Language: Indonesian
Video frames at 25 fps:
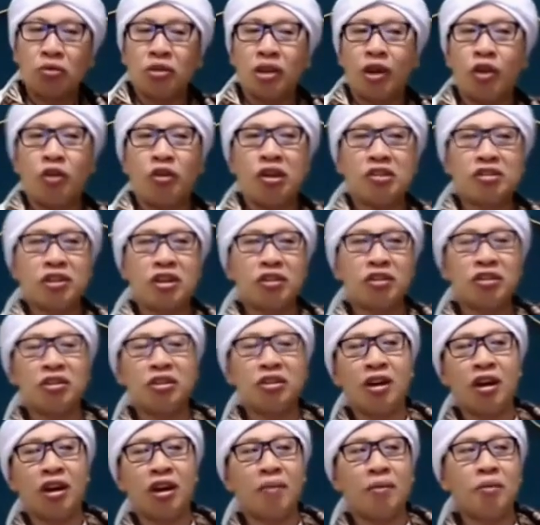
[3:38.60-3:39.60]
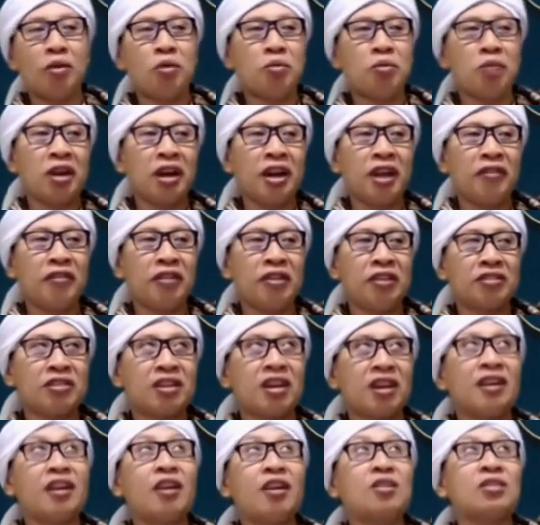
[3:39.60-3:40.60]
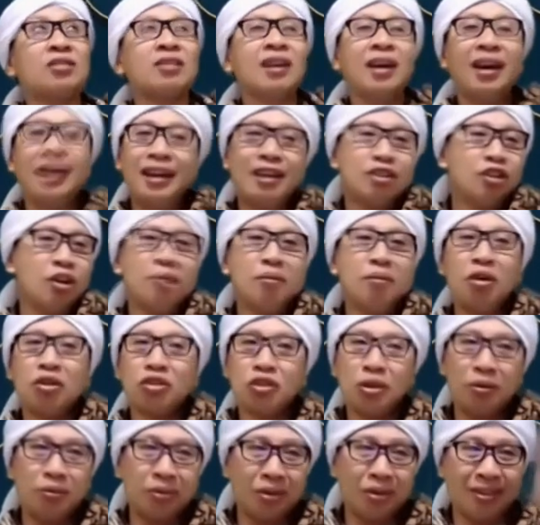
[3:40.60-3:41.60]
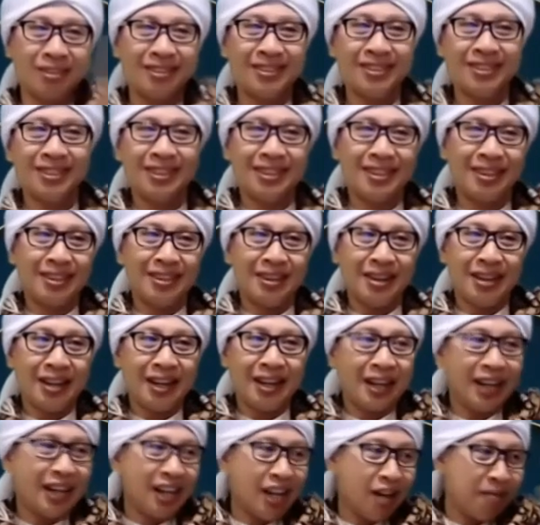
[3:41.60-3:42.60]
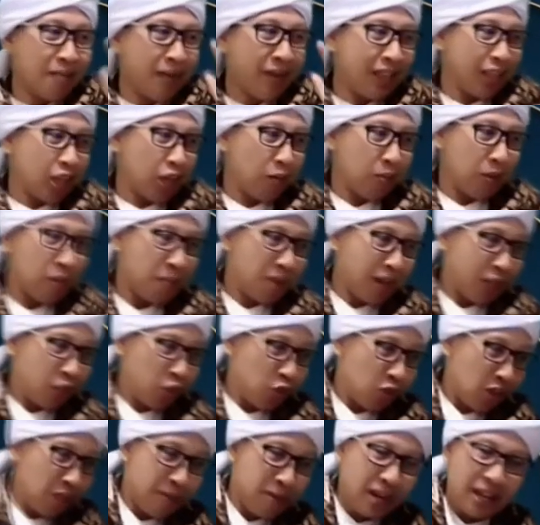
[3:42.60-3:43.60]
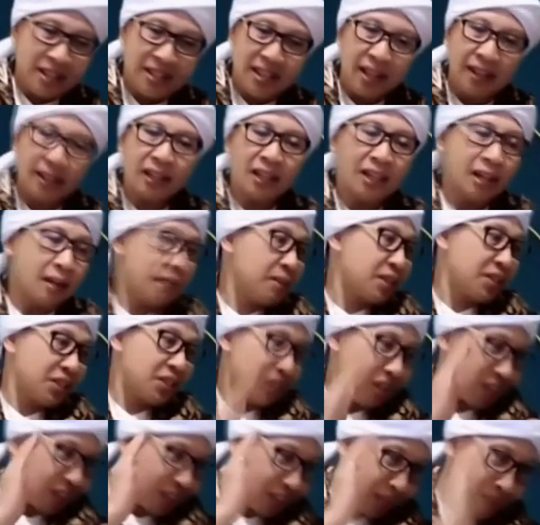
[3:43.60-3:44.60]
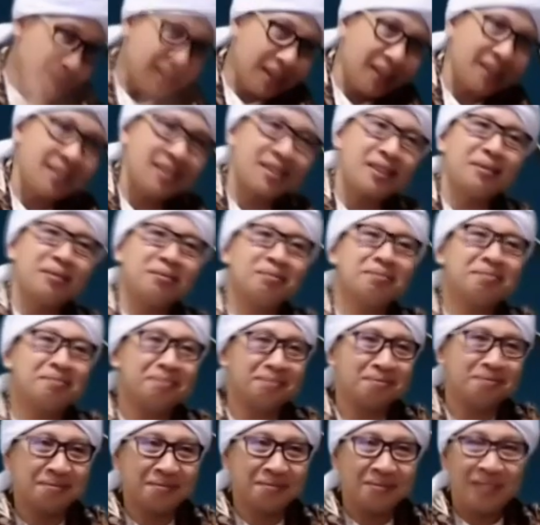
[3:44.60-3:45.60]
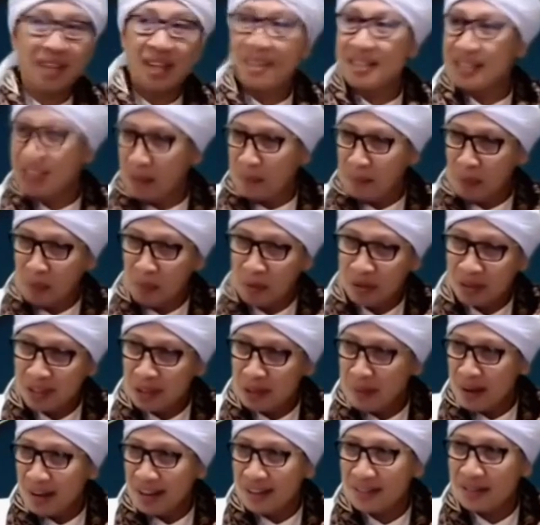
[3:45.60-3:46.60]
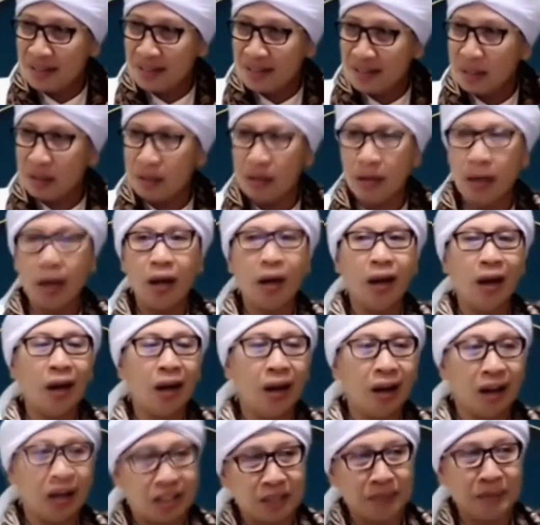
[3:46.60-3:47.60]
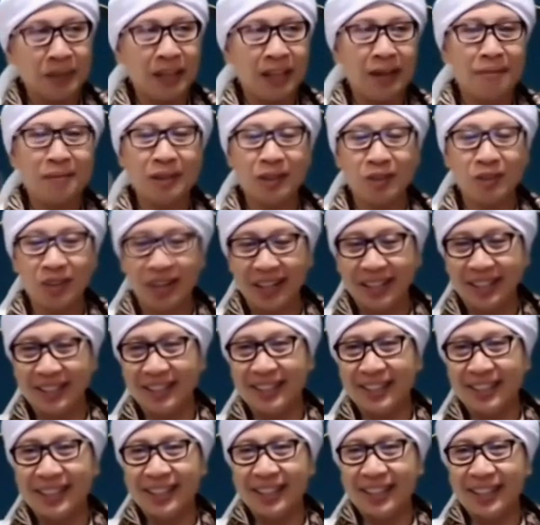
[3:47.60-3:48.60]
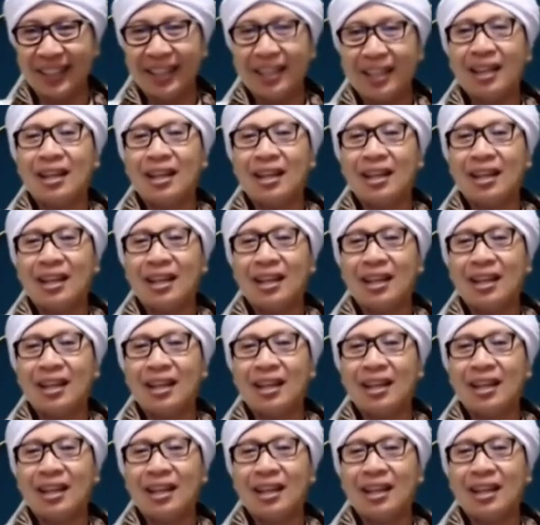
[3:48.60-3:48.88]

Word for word: Oh saya kalau nasihati dia nggak mau bukan level saya harus. Ah ini sombong sombong. Akan hebat kalau pembantunya menasihati dia masya Allah terima kasih. Siapapun terima kasih. Oh cepat hebat orang ini.